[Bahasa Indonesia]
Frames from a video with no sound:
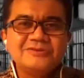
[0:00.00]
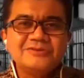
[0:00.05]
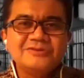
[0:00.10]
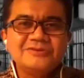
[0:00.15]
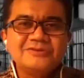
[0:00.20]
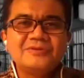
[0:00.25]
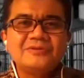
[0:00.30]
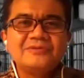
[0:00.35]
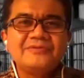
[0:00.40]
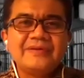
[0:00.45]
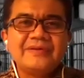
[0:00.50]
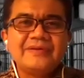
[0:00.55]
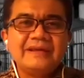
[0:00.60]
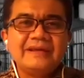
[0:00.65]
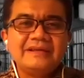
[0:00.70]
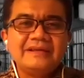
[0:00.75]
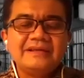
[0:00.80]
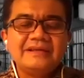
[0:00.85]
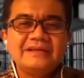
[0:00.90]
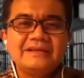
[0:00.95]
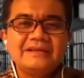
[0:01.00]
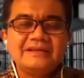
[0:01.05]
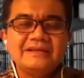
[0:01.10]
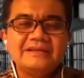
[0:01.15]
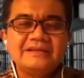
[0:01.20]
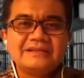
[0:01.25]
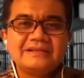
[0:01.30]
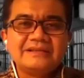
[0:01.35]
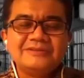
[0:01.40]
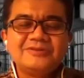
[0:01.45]
Ada survei yang
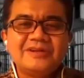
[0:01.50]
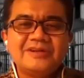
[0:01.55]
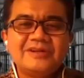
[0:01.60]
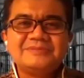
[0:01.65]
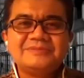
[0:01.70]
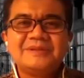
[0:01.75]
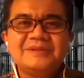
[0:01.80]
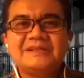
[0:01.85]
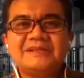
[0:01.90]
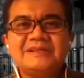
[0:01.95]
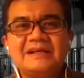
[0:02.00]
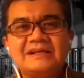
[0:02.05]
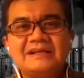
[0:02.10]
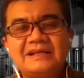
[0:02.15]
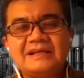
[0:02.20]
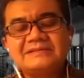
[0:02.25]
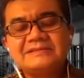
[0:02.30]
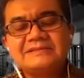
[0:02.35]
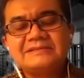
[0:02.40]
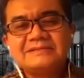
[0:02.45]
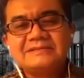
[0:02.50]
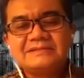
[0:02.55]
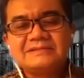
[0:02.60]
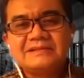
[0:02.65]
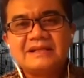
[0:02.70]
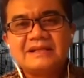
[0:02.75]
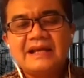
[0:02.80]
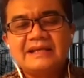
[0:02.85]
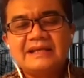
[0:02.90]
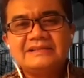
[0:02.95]
diajukan ke masyarakat terkait
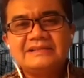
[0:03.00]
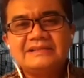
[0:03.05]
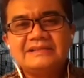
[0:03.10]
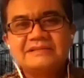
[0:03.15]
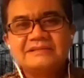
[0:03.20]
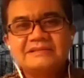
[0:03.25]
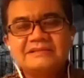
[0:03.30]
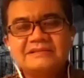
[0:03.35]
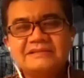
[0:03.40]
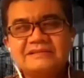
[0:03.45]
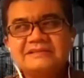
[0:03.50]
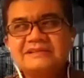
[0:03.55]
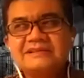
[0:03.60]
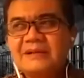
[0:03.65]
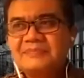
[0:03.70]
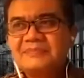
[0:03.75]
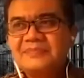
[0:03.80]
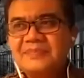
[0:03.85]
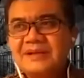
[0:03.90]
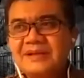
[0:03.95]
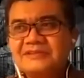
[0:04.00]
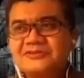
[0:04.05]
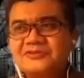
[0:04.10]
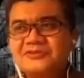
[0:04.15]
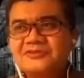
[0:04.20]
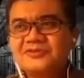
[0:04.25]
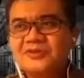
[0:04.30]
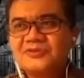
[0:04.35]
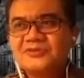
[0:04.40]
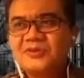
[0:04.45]
dengan siapa
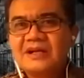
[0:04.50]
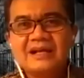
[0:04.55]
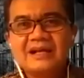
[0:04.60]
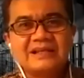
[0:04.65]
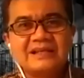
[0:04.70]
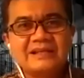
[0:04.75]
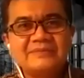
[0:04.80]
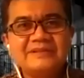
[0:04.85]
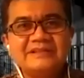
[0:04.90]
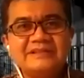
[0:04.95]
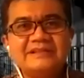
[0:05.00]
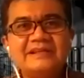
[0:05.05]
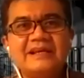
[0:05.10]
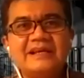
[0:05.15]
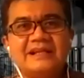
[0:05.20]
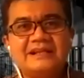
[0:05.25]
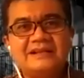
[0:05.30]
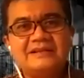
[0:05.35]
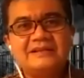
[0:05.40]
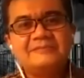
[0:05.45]
sosok hakim ideal.